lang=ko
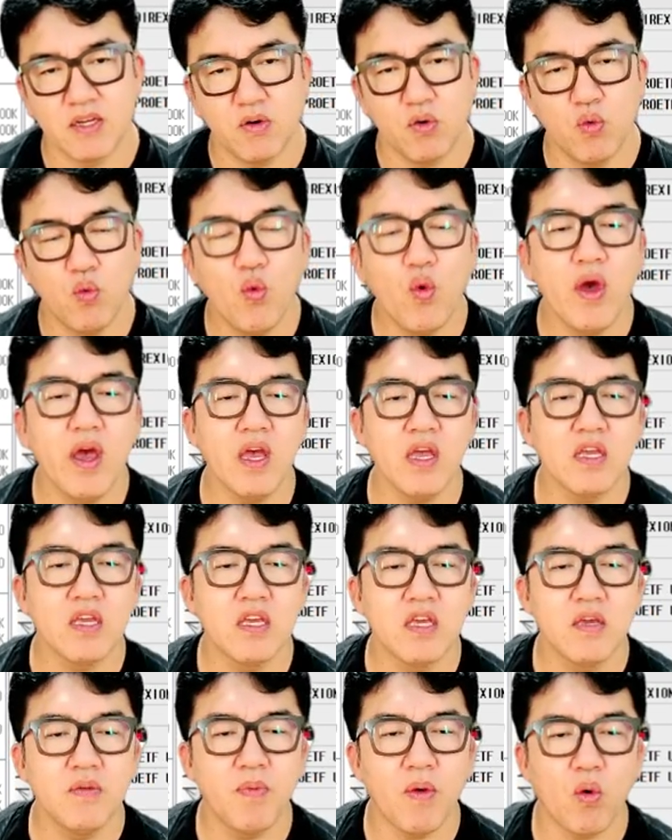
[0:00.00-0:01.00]
왜
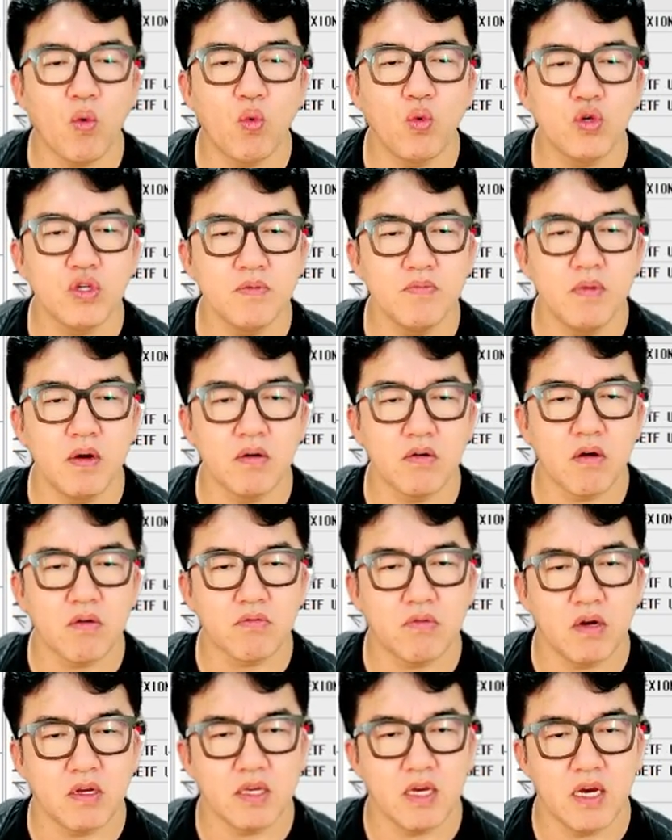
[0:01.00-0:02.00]
250만 원 갖고
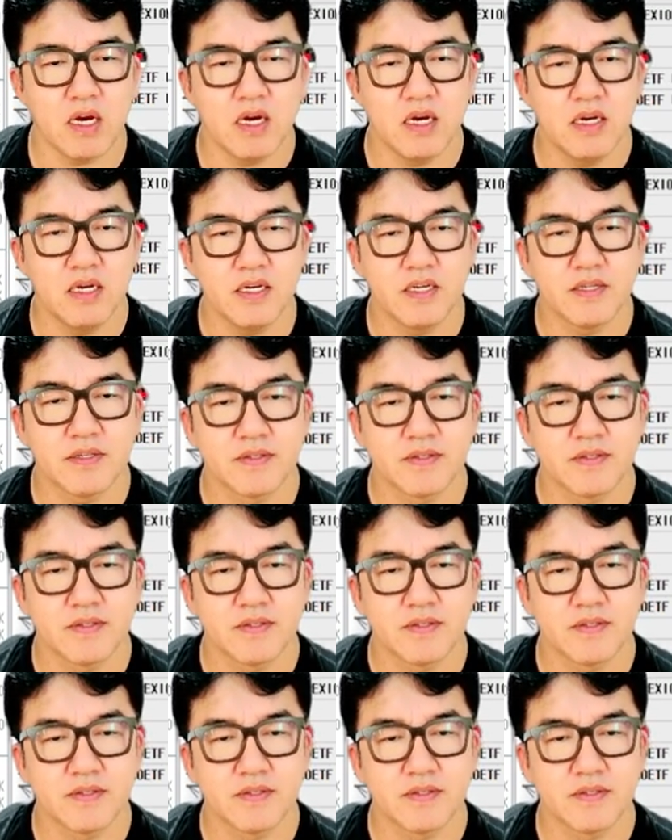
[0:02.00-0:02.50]
하냐?